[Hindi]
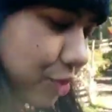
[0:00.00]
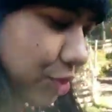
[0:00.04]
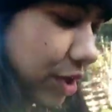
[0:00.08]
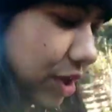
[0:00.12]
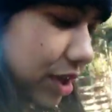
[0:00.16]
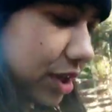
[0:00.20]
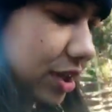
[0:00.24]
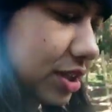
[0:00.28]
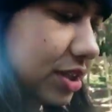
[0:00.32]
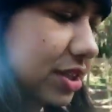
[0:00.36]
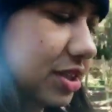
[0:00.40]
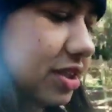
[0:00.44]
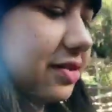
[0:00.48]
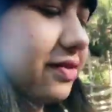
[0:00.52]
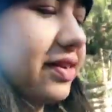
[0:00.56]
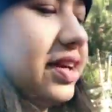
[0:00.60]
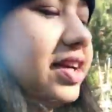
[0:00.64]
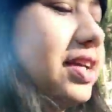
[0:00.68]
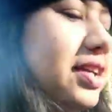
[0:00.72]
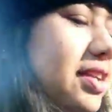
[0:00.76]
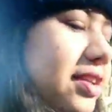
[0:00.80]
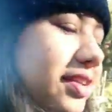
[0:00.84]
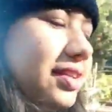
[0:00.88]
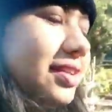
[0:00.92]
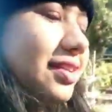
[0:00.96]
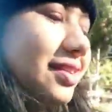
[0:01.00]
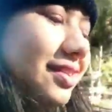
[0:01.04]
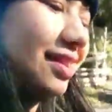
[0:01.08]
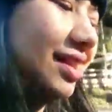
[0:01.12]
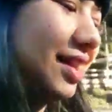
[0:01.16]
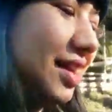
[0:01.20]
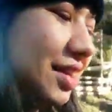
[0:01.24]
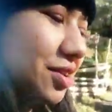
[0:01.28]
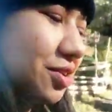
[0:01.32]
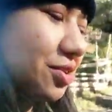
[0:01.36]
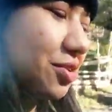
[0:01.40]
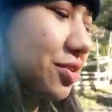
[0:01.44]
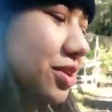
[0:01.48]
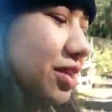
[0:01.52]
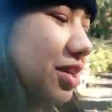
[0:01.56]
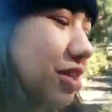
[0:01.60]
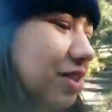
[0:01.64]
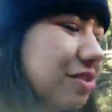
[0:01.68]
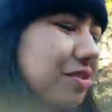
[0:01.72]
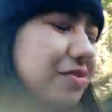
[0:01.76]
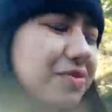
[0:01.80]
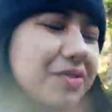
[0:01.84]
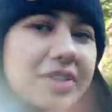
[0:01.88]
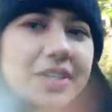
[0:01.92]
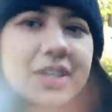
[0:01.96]
तो अगर दवाई लेट हो गई
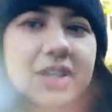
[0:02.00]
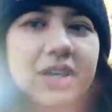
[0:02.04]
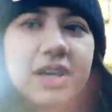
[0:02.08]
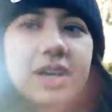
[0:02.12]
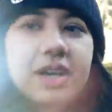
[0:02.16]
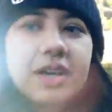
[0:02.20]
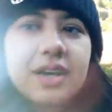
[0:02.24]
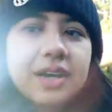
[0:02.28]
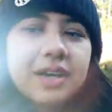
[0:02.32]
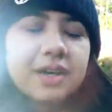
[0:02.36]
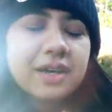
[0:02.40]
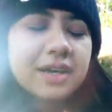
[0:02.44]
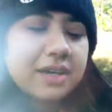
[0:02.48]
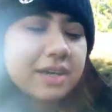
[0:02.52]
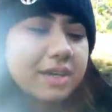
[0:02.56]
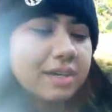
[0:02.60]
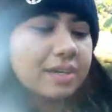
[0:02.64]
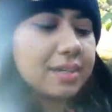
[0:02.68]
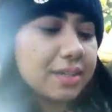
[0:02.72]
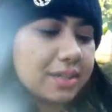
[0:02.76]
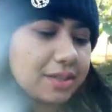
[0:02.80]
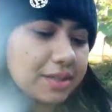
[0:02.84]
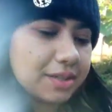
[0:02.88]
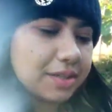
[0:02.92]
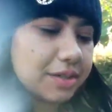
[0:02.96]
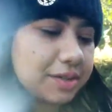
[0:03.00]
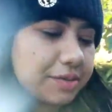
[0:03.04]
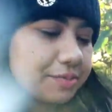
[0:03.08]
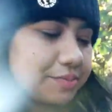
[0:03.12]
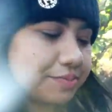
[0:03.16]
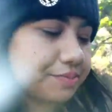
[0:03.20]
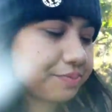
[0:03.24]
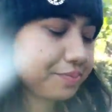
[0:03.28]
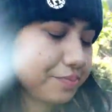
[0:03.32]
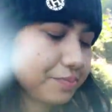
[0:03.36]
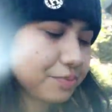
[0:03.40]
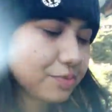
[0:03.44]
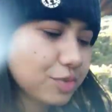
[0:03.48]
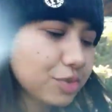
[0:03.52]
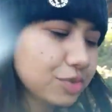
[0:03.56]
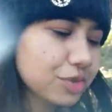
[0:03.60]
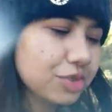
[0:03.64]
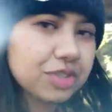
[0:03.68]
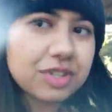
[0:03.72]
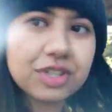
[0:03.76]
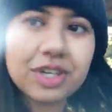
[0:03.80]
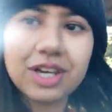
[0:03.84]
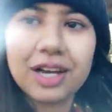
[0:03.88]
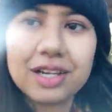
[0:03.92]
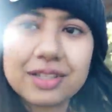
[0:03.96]
तो फिर आ,
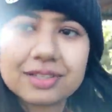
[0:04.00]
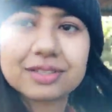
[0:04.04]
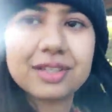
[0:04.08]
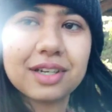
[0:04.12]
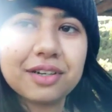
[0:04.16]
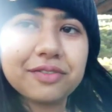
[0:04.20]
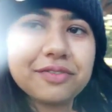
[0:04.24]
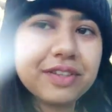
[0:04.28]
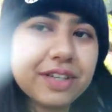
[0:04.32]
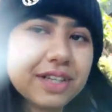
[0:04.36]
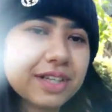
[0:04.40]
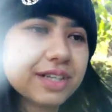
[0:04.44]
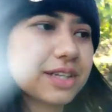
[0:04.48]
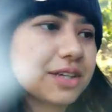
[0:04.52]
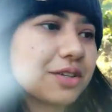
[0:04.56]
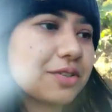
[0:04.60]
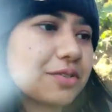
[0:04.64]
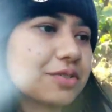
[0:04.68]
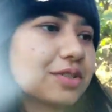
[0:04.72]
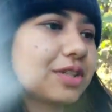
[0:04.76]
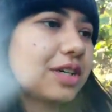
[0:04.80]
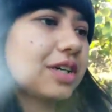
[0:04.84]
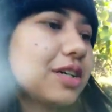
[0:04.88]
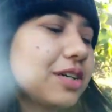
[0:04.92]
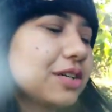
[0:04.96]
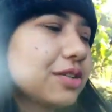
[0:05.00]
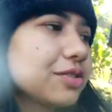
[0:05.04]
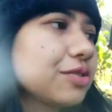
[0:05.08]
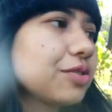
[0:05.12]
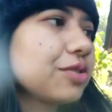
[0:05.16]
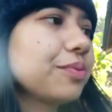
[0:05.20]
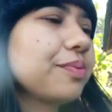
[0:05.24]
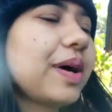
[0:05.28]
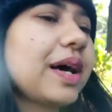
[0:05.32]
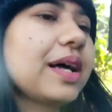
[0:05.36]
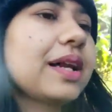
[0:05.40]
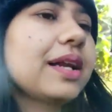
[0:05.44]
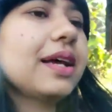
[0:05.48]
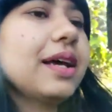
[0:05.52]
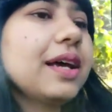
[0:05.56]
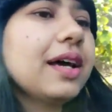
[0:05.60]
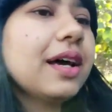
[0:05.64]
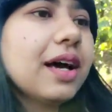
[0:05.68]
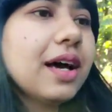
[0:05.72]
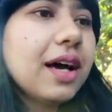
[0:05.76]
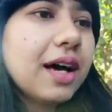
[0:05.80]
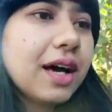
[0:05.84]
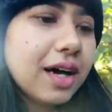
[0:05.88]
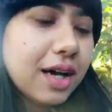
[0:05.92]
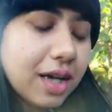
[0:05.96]
कुछ अच्छा फील नहीं होता तो मैंने
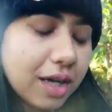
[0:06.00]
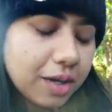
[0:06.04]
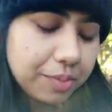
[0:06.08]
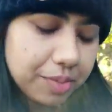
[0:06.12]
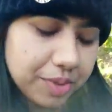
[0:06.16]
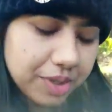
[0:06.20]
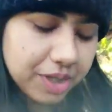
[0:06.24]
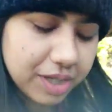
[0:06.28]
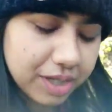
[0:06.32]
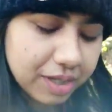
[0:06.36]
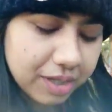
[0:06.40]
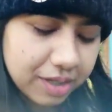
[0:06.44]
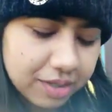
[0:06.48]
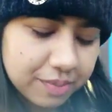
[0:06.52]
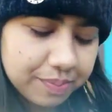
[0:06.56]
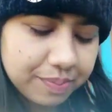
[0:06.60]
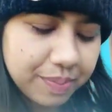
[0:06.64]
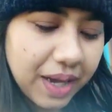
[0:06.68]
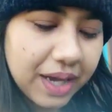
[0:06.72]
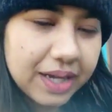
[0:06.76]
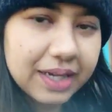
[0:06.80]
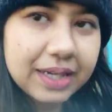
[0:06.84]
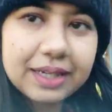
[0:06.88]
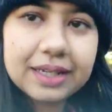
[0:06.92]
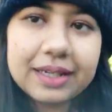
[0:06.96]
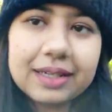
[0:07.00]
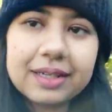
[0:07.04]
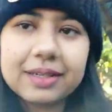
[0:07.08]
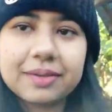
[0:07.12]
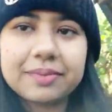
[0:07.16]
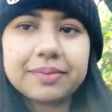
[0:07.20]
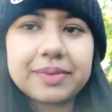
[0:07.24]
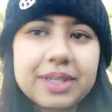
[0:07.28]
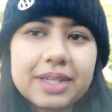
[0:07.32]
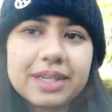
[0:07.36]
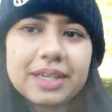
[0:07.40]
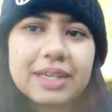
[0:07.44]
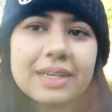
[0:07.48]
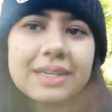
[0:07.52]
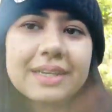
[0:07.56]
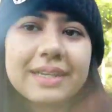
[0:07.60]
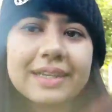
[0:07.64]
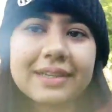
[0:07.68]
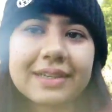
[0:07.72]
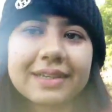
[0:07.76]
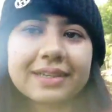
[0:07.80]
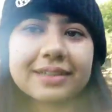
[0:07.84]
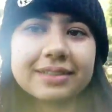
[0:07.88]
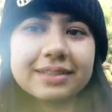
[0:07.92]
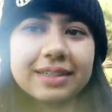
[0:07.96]
अभी पानी गर्म करने के लिए
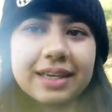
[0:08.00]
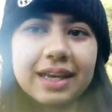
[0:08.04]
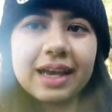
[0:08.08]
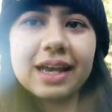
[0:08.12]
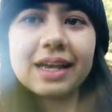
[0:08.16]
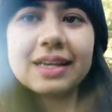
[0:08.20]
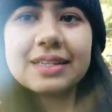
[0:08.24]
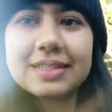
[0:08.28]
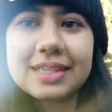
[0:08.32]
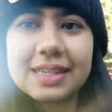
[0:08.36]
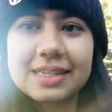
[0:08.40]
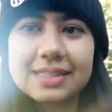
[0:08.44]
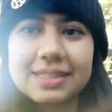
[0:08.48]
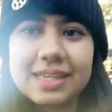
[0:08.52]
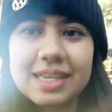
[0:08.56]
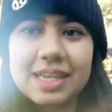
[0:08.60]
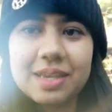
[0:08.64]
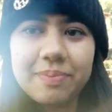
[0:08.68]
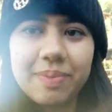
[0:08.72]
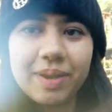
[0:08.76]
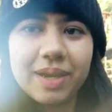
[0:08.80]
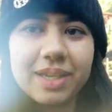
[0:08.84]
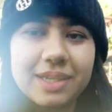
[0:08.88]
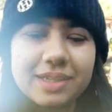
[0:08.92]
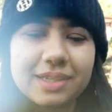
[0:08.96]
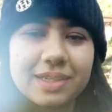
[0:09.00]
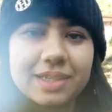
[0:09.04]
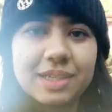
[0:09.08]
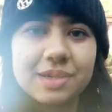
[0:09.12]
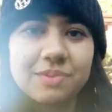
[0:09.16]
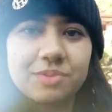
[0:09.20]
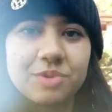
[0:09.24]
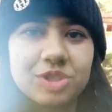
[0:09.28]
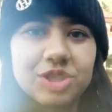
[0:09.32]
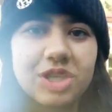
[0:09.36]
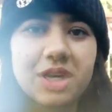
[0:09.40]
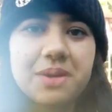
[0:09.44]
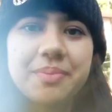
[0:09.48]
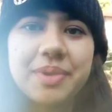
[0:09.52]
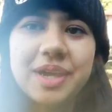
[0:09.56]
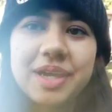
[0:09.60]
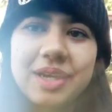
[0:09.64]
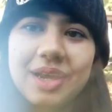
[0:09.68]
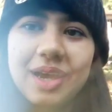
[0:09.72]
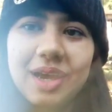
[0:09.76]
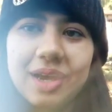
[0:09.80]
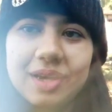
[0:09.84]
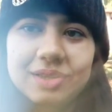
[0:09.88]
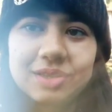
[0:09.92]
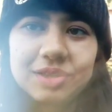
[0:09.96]
रख दिया है जैसे ही पानी गर्म होता है मैं
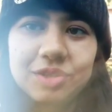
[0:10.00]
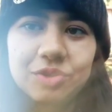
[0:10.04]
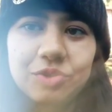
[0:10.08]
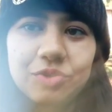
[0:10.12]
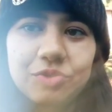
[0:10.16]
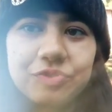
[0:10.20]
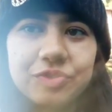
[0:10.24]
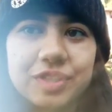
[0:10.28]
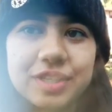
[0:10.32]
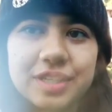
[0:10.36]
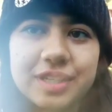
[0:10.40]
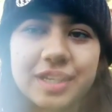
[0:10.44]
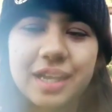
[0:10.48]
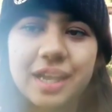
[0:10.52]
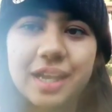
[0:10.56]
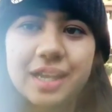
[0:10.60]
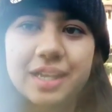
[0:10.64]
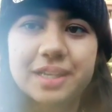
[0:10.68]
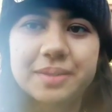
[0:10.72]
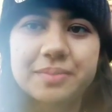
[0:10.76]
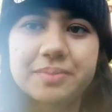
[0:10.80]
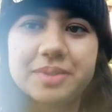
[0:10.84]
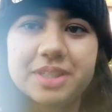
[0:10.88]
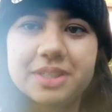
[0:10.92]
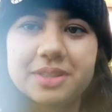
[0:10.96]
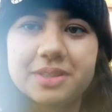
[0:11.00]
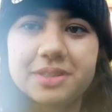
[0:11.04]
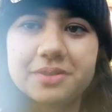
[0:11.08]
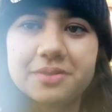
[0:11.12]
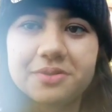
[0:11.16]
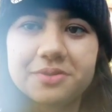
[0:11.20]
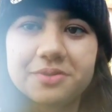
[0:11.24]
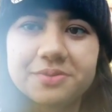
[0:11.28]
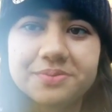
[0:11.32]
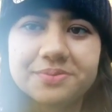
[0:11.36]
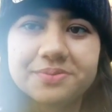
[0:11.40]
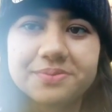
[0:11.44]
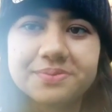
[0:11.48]
नहाती हूँ फिर नहा के मिलती हूँ